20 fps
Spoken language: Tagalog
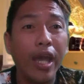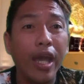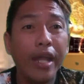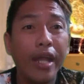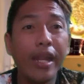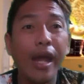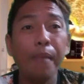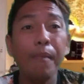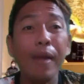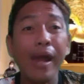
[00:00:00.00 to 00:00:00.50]

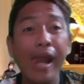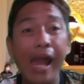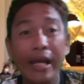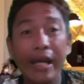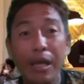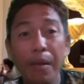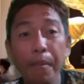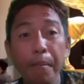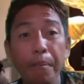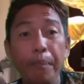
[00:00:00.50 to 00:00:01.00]
ng
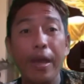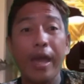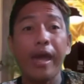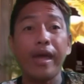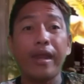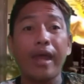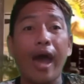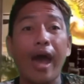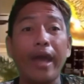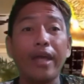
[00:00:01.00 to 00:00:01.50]
malaking
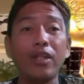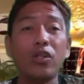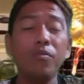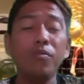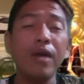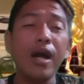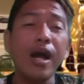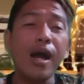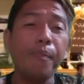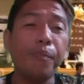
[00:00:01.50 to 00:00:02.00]
pera itong
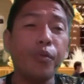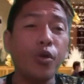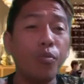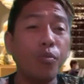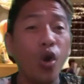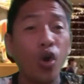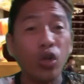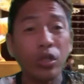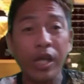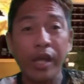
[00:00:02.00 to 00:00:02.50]
mga
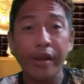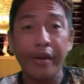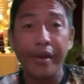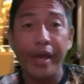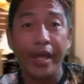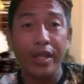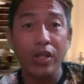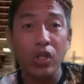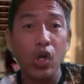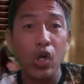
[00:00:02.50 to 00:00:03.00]
promoter na
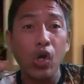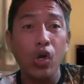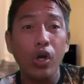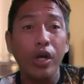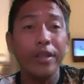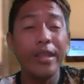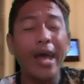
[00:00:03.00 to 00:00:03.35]
ito